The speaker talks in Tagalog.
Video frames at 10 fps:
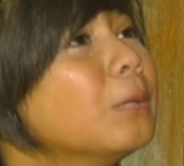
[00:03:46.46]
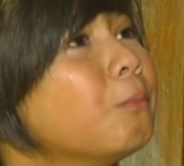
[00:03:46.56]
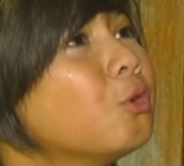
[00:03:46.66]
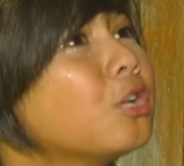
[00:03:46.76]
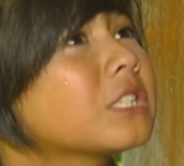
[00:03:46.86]
na
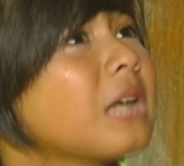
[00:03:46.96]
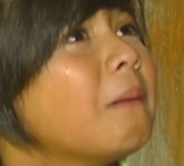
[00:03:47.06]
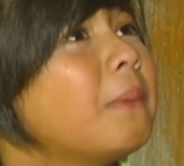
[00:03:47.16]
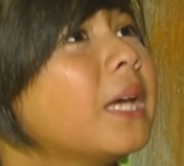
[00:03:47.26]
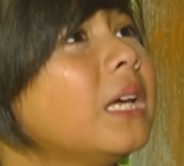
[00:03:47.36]
po
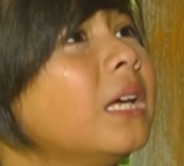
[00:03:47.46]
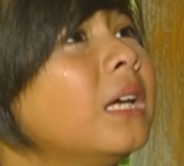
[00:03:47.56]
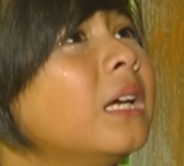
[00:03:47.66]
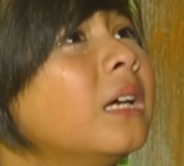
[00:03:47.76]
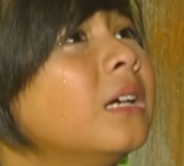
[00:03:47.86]
nagsabi.
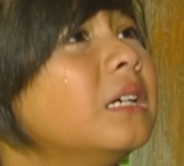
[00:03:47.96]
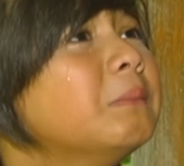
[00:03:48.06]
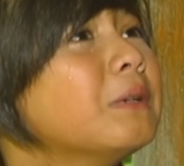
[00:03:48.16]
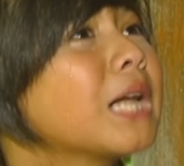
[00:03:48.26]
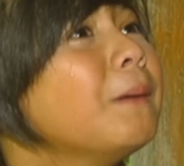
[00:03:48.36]

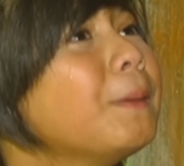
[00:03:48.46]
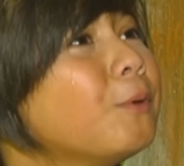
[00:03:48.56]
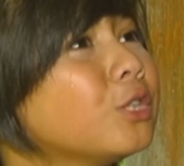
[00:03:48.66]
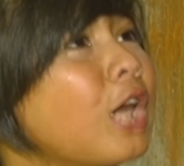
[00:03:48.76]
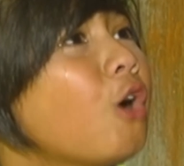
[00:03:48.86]
Marami
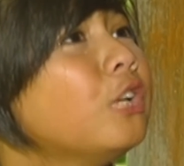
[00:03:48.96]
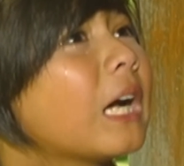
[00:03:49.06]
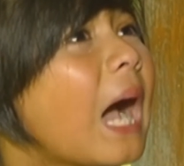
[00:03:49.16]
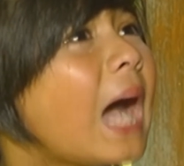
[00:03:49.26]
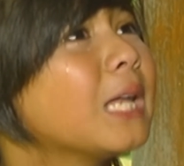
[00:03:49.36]
pong tao
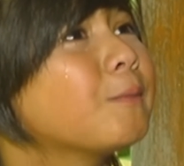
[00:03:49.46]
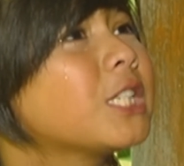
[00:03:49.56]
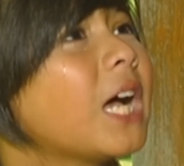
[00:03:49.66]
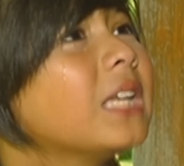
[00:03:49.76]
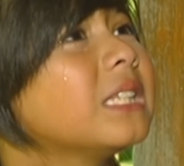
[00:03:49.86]
naghahanap
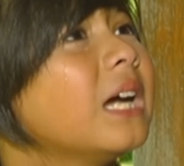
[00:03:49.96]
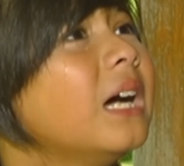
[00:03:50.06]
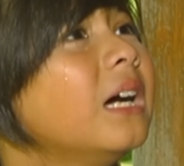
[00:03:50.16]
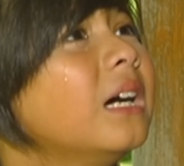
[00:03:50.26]
sa kanya.